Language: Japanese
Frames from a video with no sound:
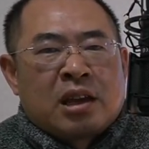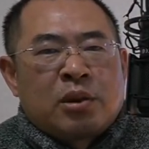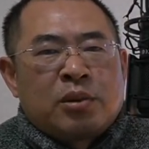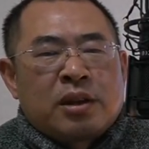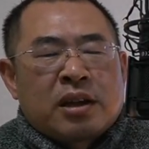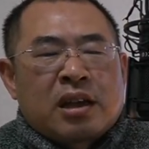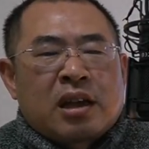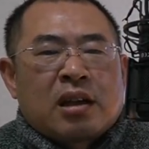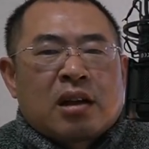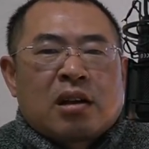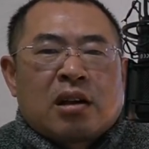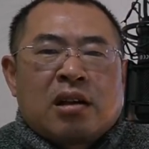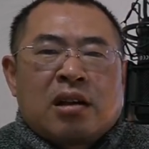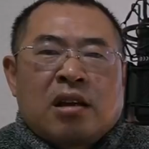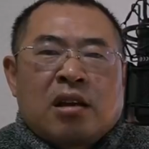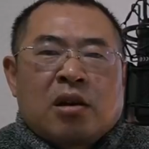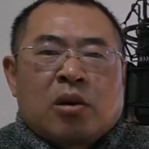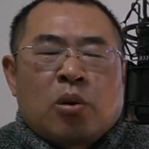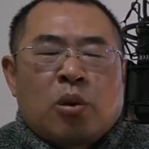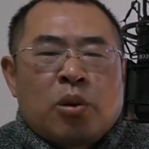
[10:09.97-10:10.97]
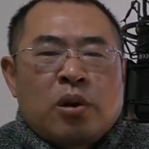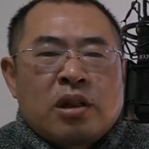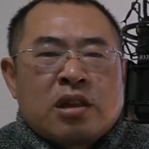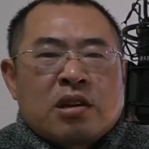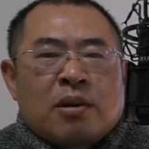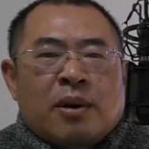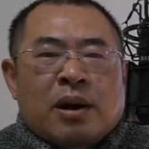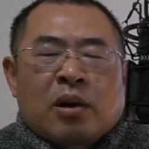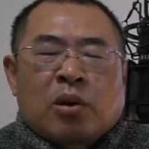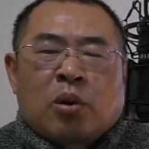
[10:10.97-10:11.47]
できるだけ高
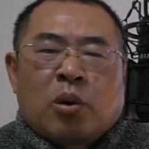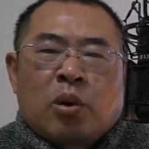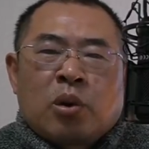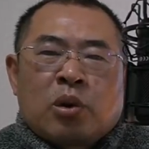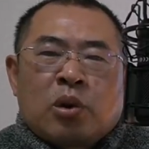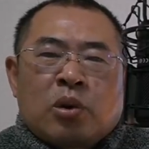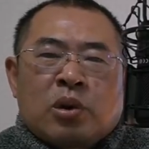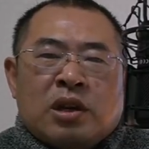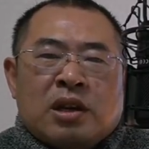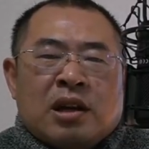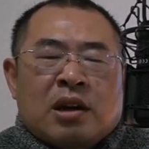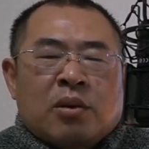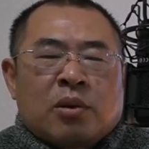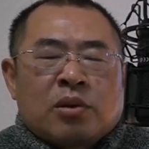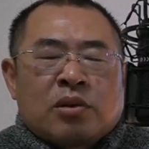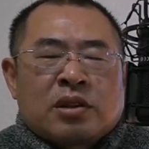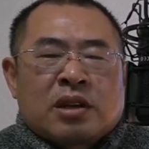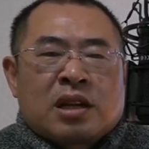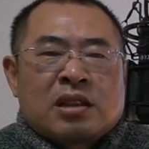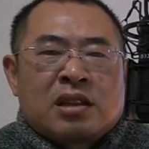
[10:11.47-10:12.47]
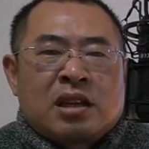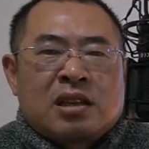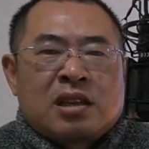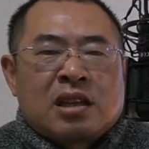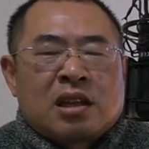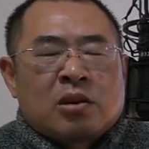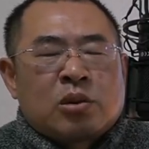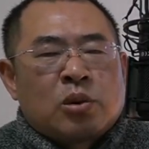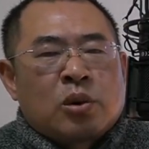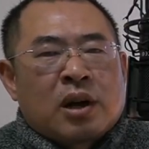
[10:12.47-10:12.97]
齢者は公共機関を使っ
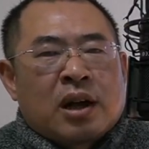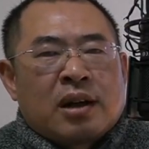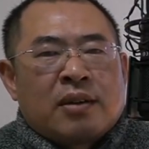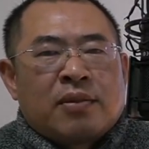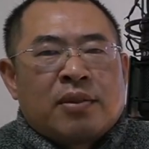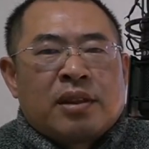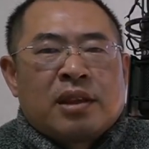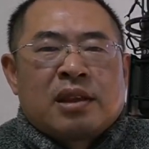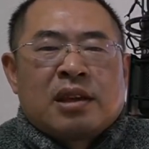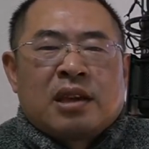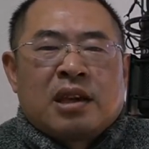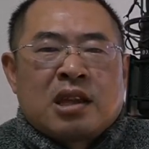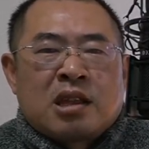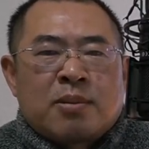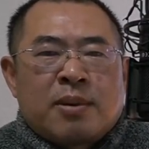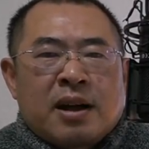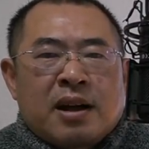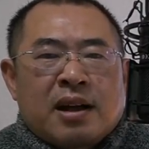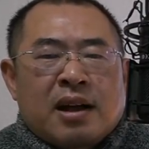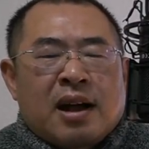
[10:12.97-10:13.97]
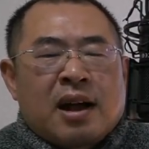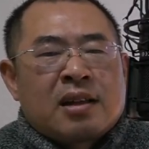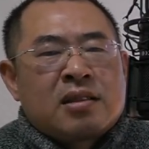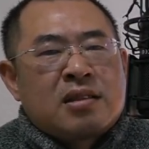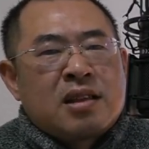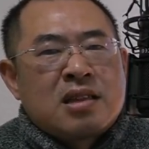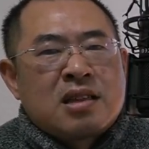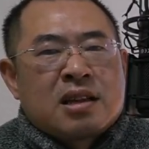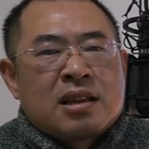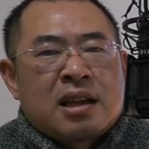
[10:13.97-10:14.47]
ていただくのが一番
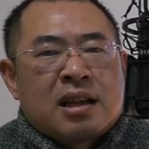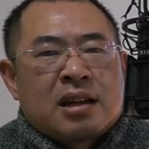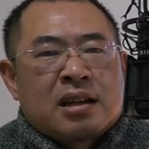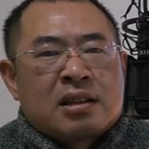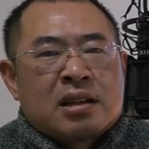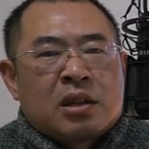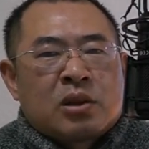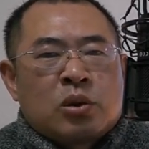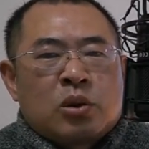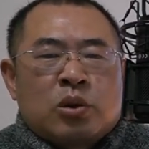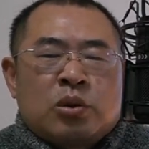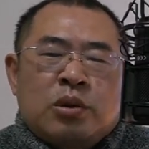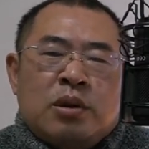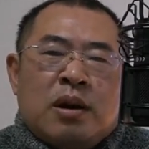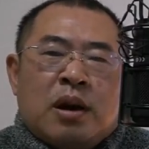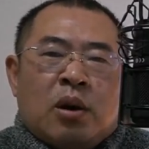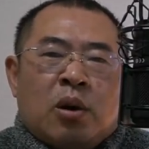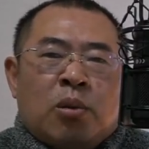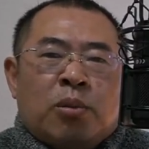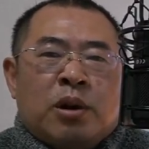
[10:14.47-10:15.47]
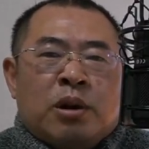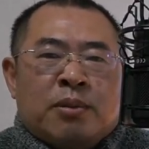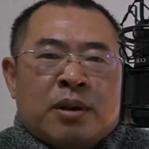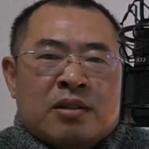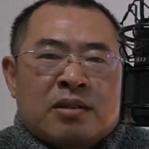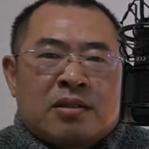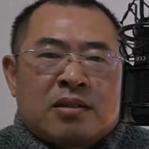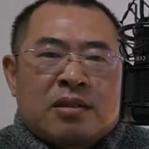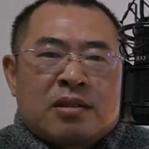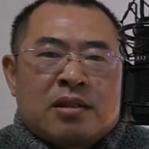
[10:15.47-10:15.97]
安全じゃないかなというふうには思
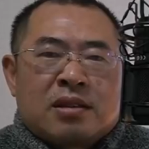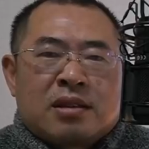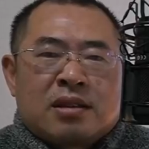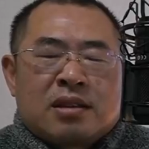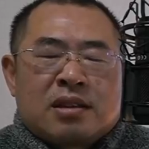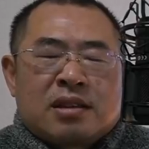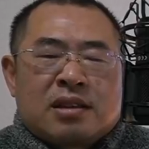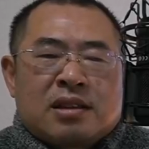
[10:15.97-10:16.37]
います。